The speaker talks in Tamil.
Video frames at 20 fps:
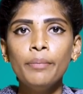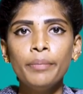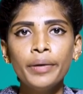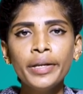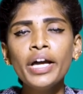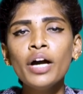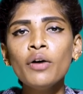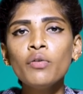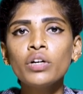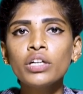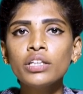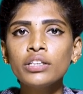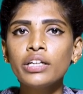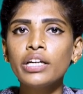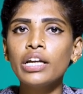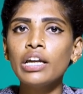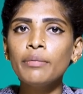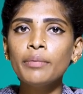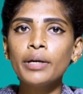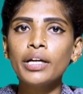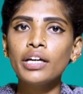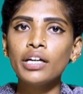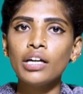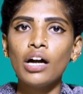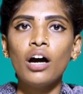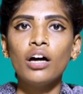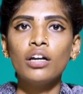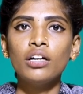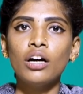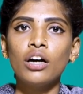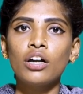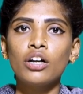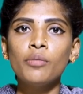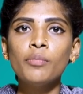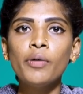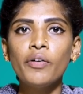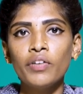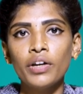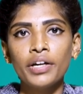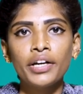பிரியாவோட இந்த நிலைமைக்கு யார்
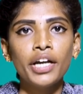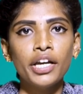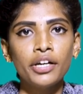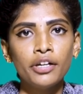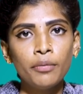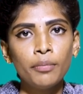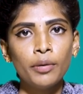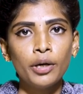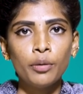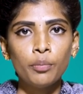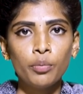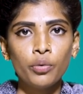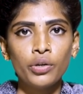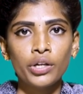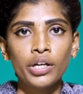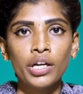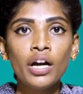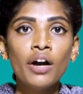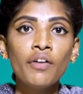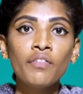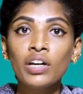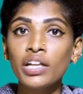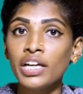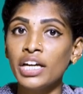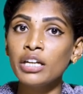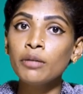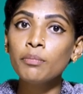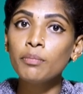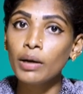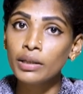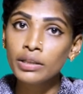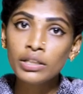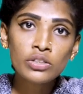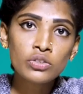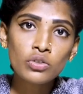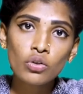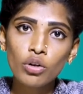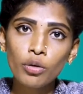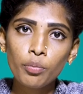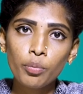காரணம் அவங்களுக்கு என்ன பண்ண போறீங்க அவங்களுக்கு என்ன
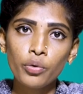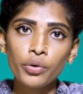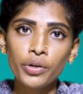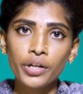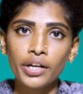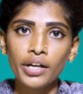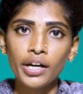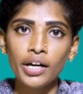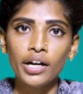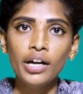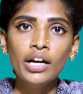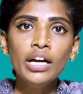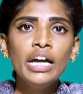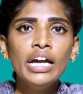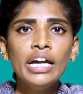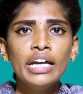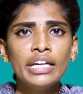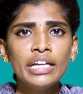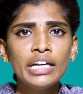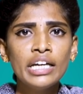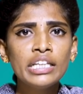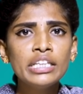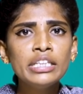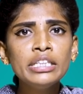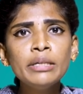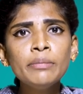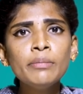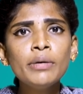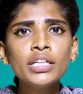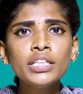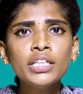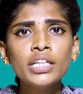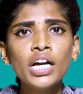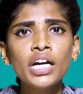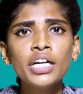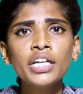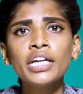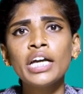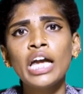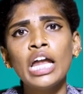பதில் சொல்ல போறீங்க நீங்க இந்த
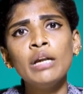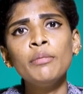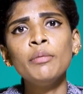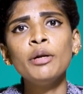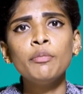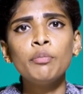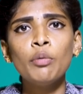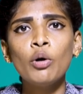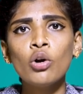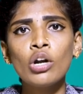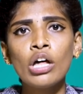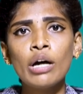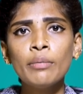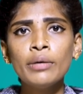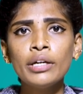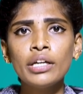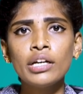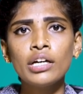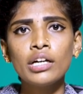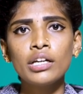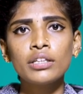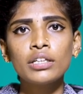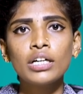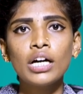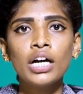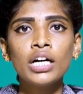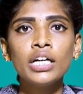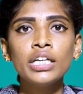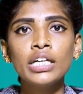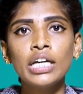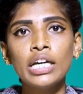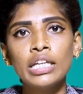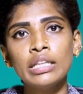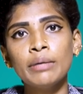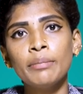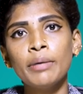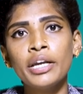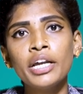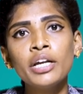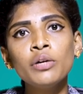மாதிரியான ஹெல்மெட் போடாம இருக்கிறதுக்காக நீங்க
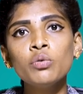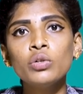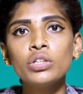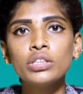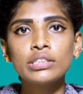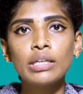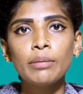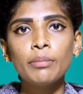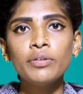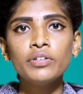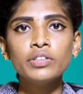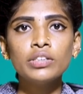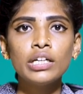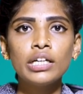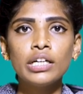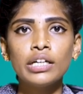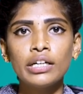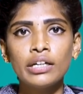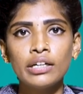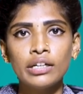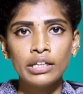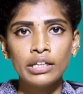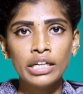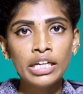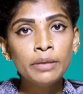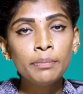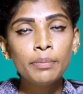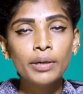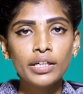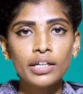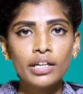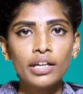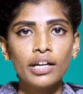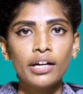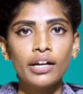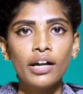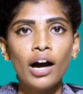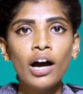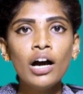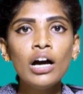இந்த மாதிரியான ஒரு சம்பவத்துல
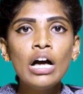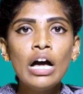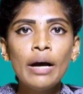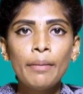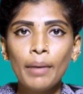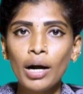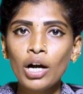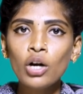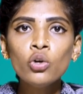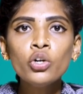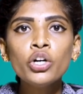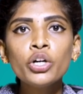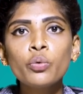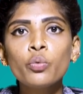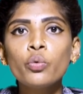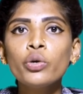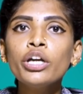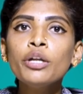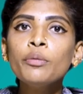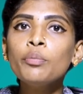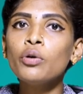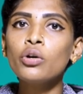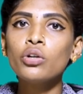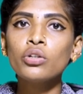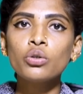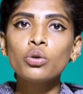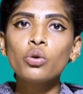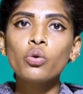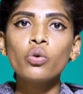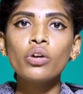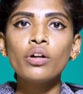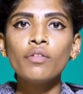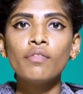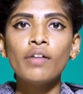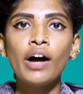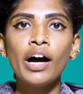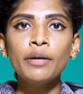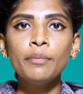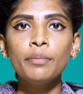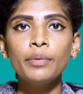ஈடுபட்டீங்கன்னா மக்களோட உயிர் போறதுக்கு கூட
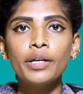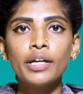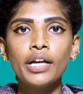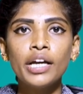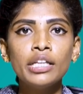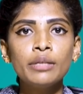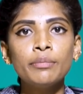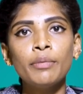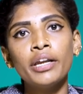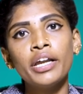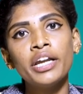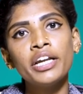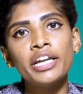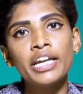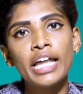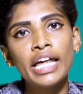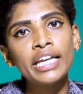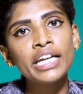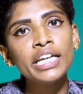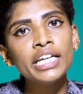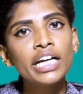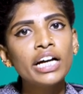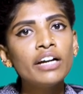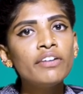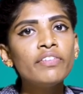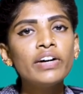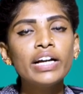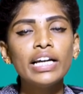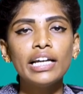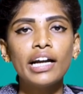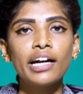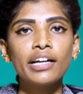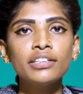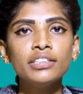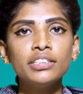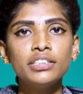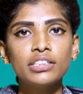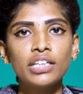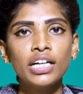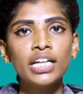வாய்ப்பு இருக்கு இந்த மாதிரியான நிறைய நிகழ்வுகள்
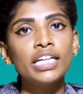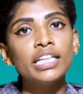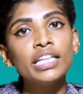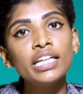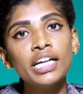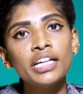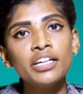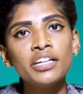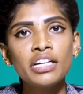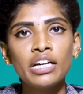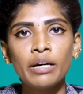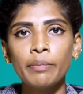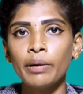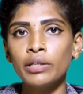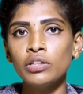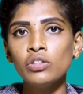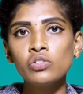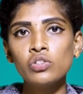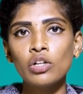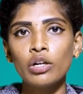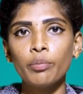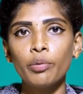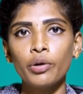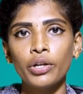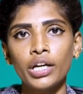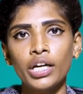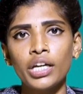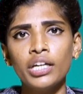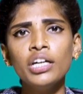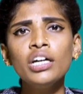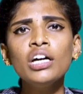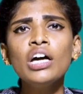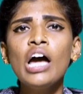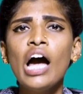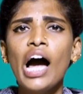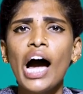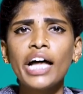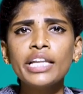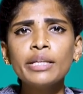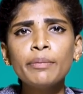நடந்துட்டு இருக்கு இதுக்கு என்ன நீங்க பதில் சொல்ல போறீங்கன்னு
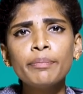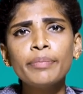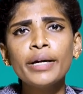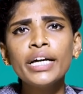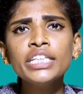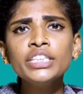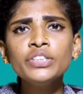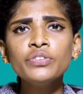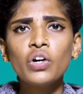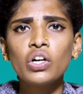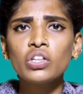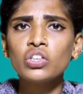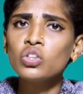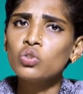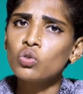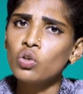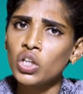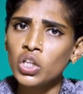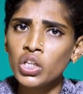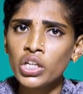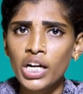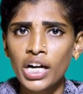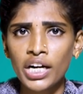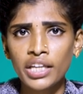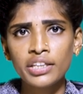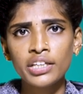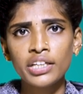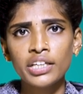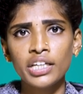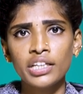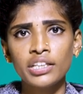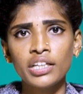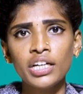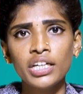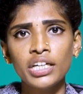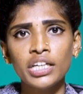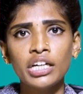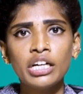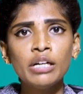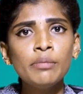அந்த பேச்சுவார்த்தை தொடர்ந்து நடந்துகிட்டே
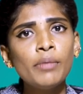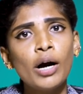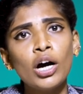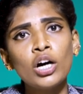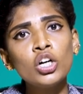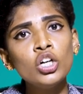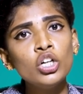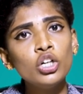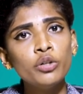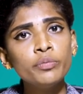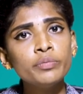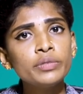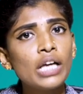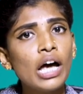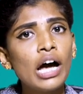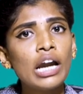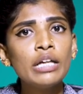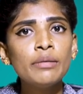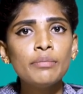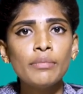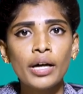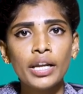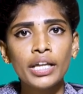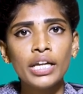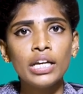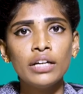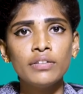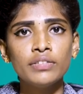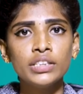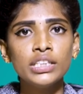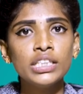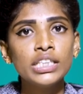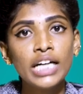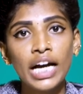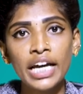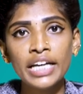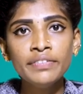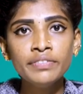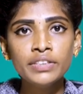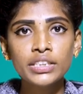தான் இருக்கு மக்களும் சாலை மறியலை வந்து
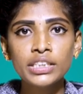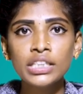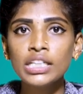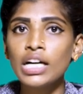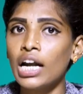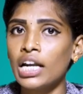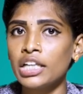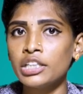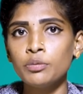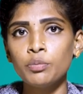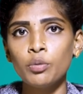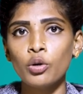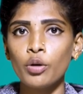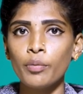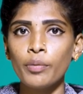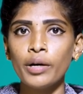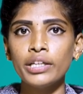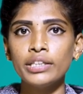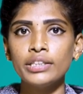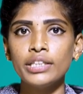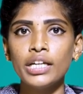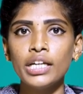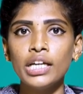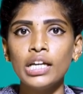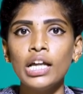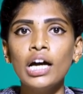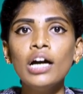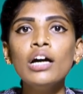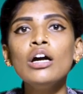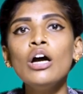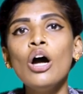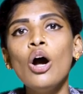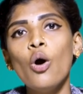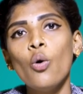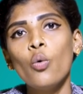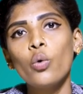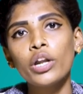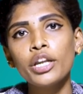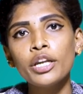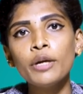கைவிட்டு கலைந்து போற மாதிரி தெரியல
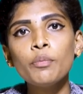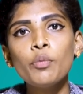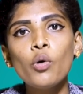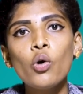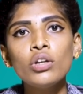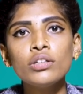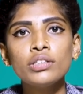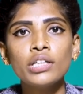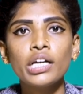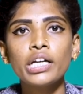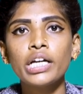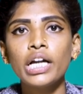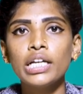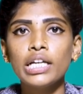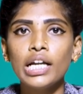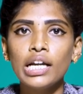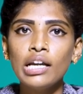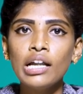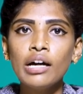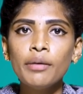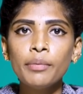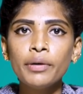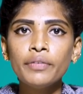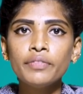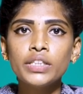உடனே உடனே போலீசார்கள் எல்லாமே